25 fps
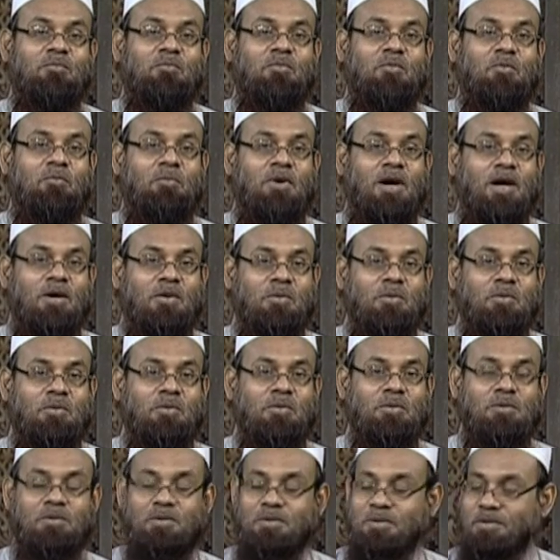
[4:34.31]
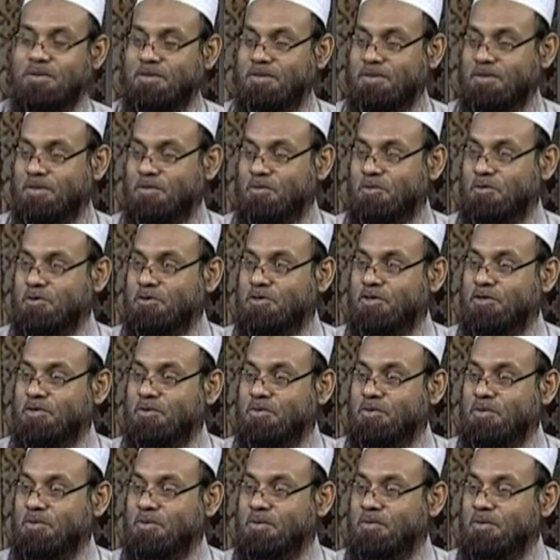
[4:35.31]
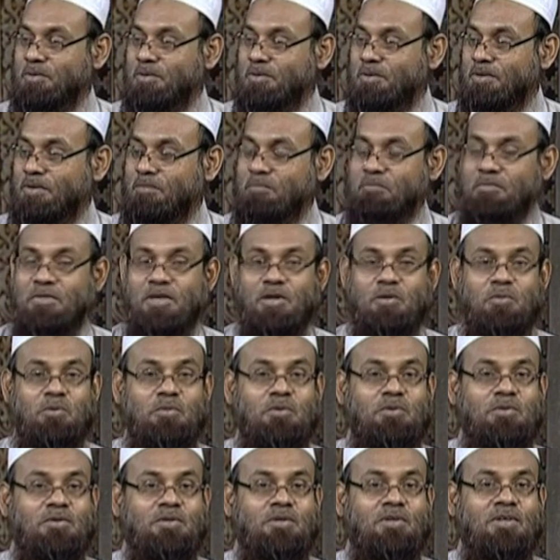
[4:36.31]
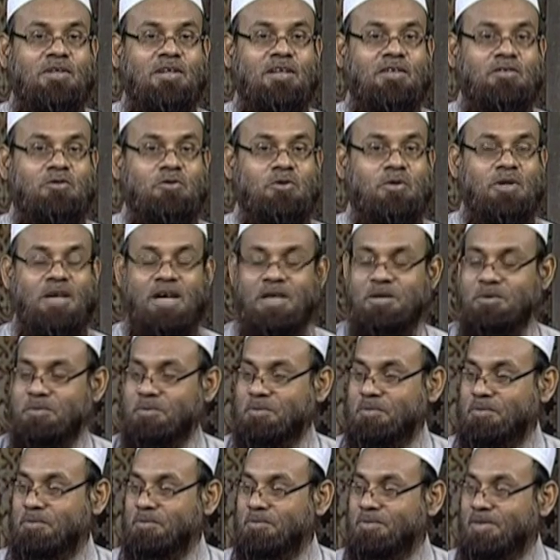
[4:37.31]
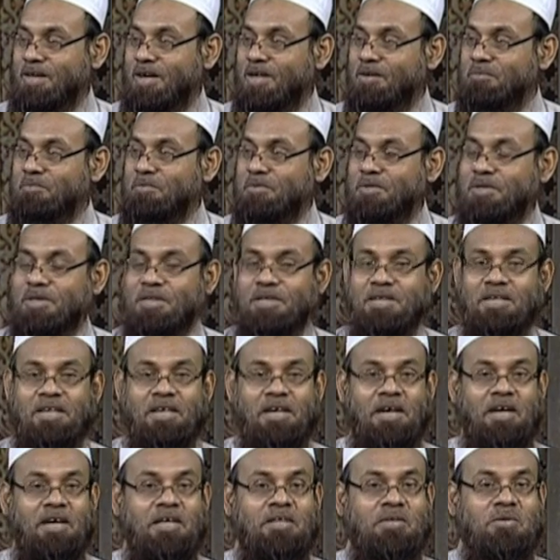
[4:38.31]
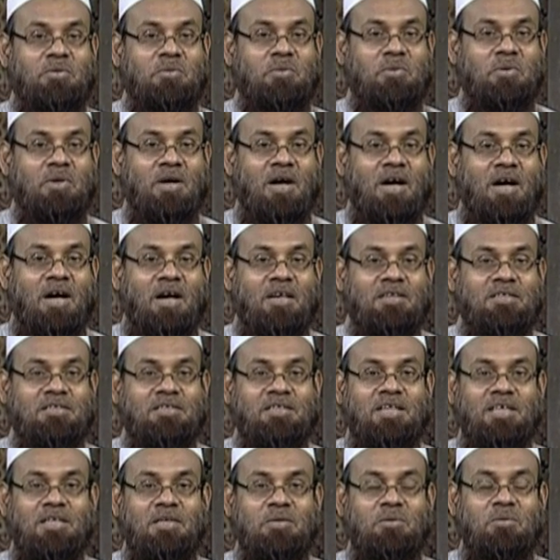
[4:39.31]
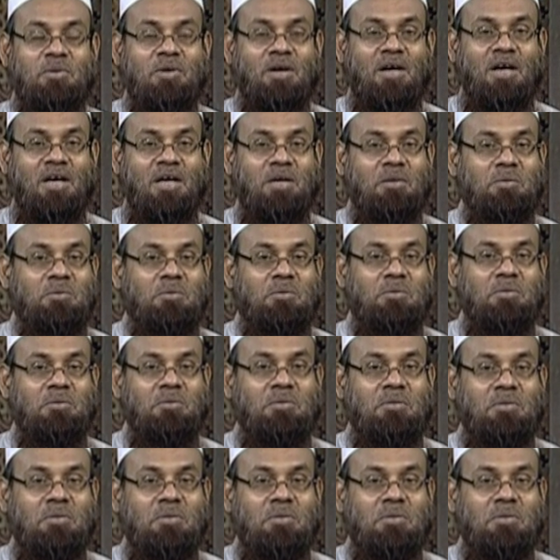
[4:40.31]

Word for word: মুবারক খচিত বেলুন ঝুলানো তারপরে গেট করা ইত্যাদি করা এগুলো